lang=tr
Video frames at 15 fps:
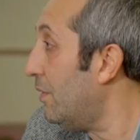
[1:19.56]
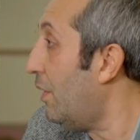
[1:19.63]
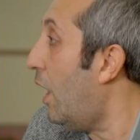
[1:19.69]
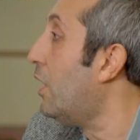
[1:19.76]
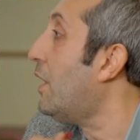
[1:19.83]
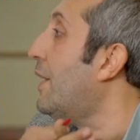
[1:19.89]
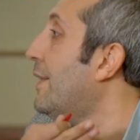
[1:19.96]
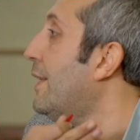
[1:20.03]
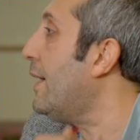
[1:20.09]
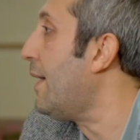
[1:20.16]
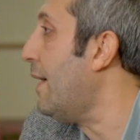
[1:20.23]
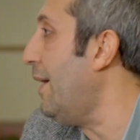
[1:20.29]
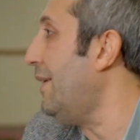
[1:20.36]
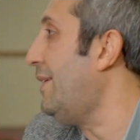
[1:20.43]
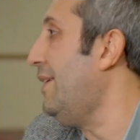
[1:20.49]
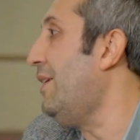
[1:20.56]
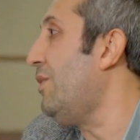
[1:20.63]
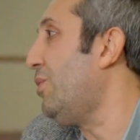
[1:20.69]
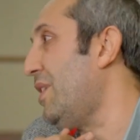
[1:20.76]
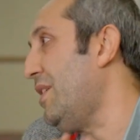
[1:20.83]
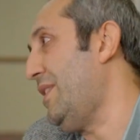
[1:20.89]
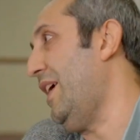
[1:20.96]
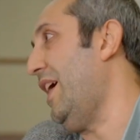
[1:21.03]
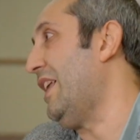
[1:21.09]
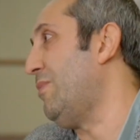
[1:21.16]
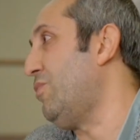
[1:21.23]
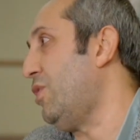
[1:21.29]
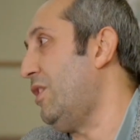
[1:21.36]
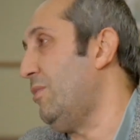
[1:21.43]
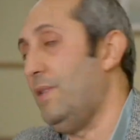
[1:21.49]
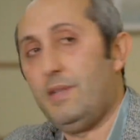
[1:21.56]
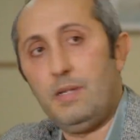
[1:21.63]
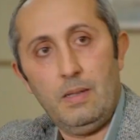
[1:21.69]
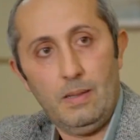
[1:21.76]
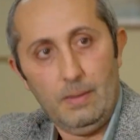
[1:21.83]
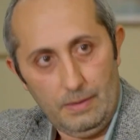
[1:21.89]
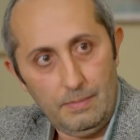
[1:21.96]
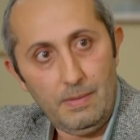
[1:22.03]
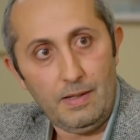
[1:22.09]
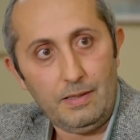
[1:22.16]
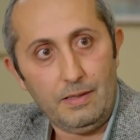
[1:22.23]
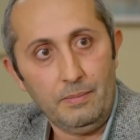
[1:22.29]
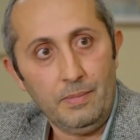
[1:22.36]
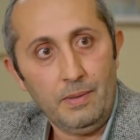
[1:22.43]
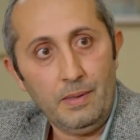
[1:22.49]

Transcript: Alanında gayet iyidir, o da size yardımcı olabilir. Değil mi hakim?